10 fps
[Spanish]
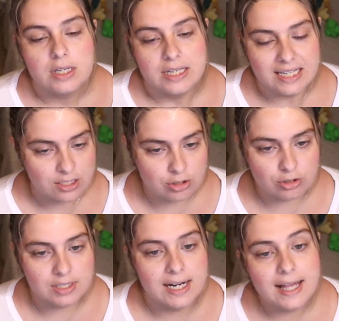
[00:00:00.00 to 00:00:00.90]
Esto
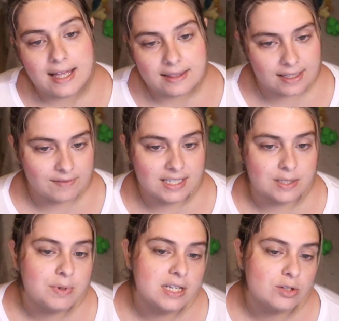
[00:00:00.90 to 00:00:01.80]
nos dará 10
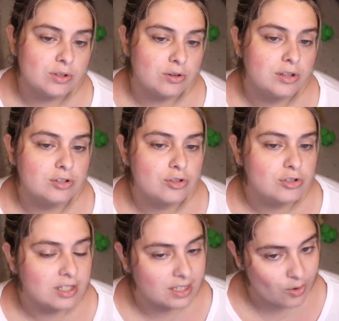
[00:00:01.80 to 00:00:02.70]
vallas piñas,
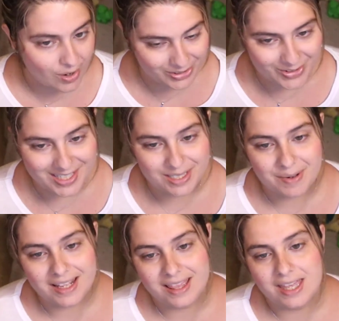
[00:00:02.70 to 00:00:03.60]
484 de
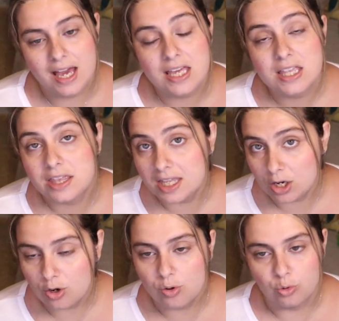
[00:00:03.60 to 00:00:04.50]
experiencia y
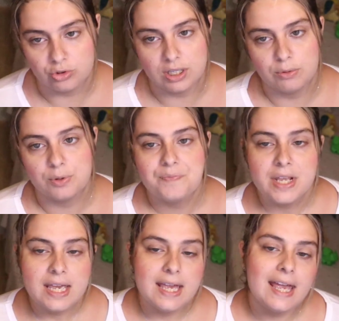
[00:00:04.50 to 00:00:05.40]
5 Ultra Ball.
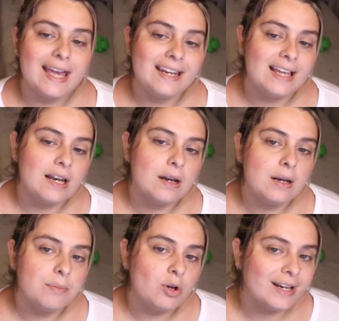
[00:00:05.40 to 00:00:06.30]
En
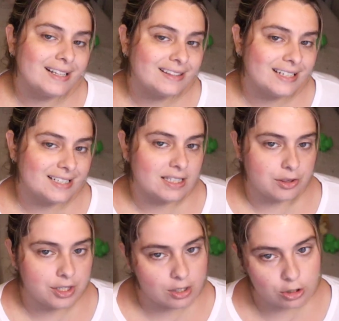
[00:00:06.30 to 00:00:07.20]
el bloque 3 de
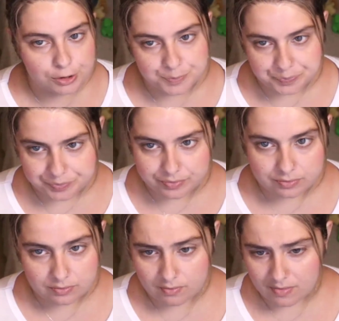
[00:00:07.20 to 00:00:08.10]
5,
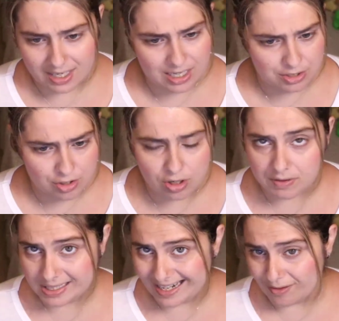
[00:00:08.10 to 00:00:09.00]
ya os digo que
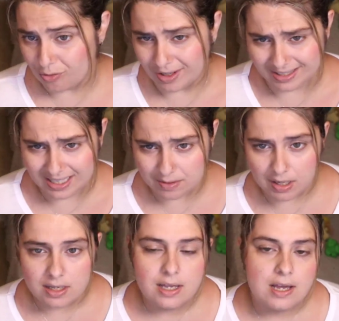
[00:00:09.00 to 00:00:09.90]
va a ser a Full
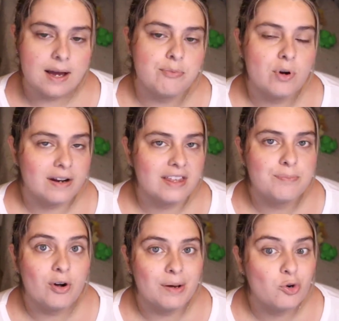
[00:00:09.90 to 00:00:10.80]
Fantasma, capturar 10
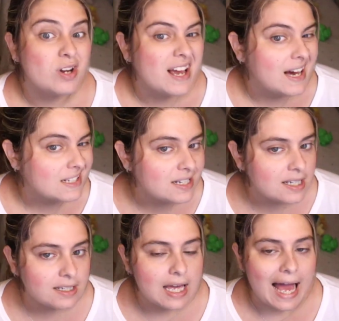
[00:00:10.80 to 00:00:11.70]
Pokémon
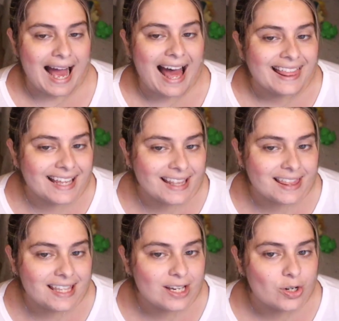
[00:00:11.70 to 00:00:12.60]
Gasly, hacer
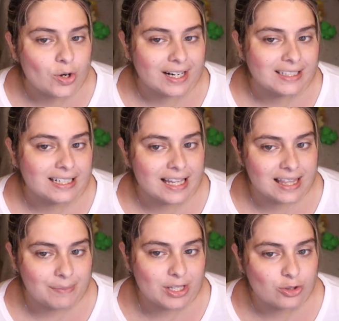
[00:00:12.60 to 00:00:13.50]
5 grandes
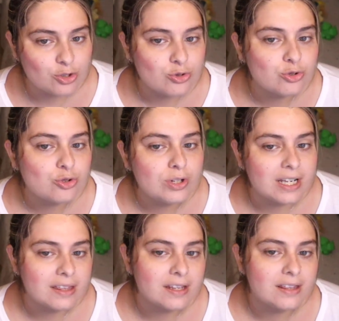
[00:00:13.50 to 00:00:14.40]
lanzamientos Dusku y
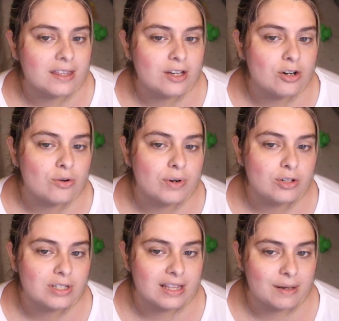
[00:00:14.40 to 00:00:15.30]
hacer 5
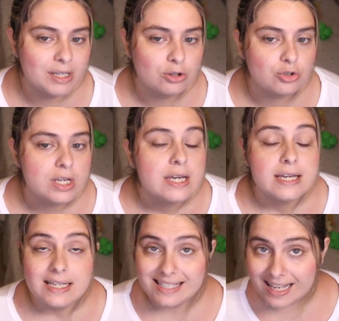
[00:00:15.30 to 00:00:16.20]
buenos lanzamientos
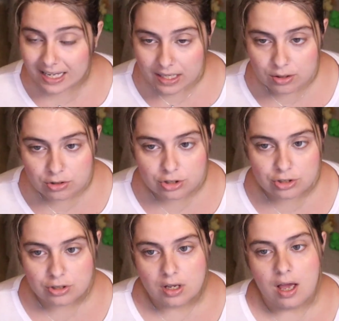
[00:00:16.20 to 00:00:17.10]

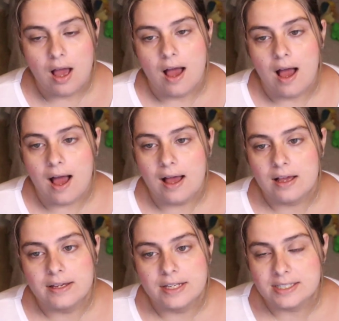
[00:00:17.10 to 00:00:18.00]
seguidos
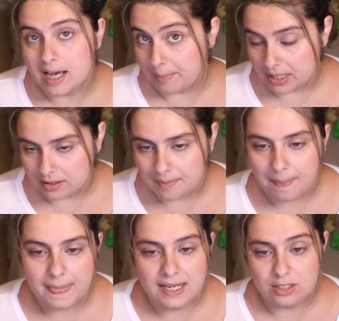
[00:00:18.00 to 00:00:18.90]
a eh,
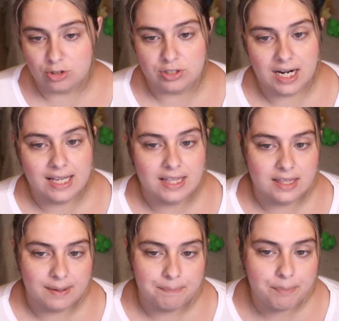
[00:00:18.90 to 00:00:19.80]
Esto nos dará
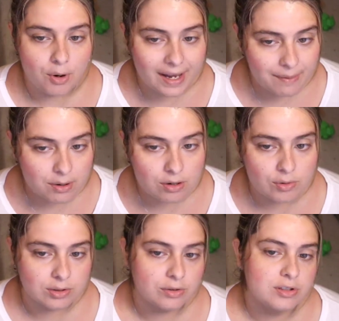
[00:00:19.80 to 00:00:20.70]
15 Pokéball,
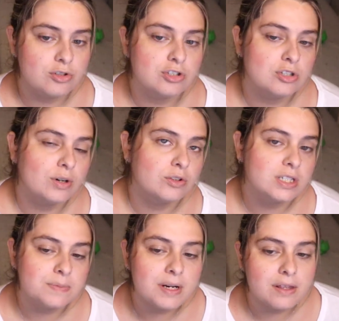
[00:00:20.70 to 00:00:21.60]
484
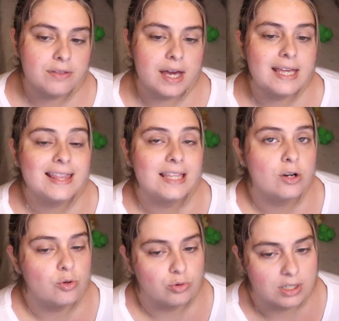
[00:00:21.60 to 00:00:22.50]
de experiencia y
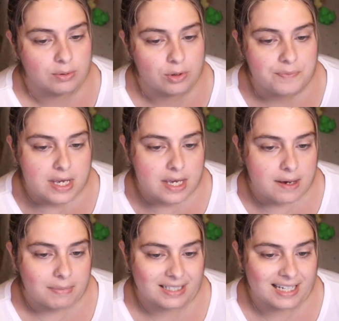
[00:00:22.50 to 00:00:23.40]
5 Ultra Ball.
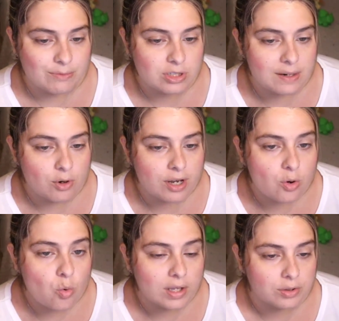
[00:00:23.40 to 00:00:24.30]
Pasaremos al
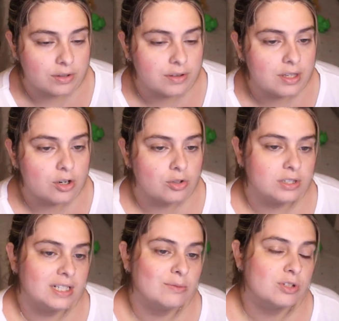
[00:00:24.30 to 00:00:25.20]
bloque 4 de 5
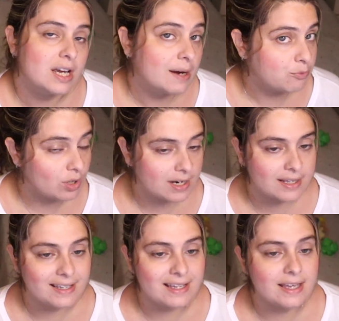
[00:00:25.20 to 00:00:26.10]
donde tenemos que
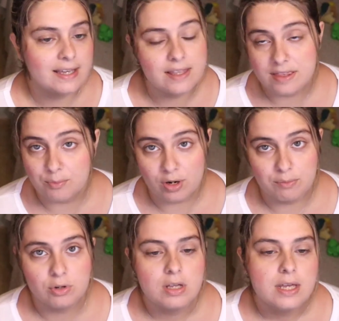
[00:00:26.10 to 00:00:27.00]
capturar 15
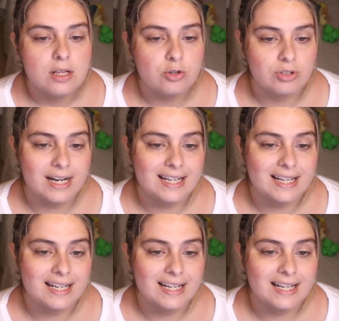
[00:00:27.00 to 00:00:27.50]
Pokémon, nos dará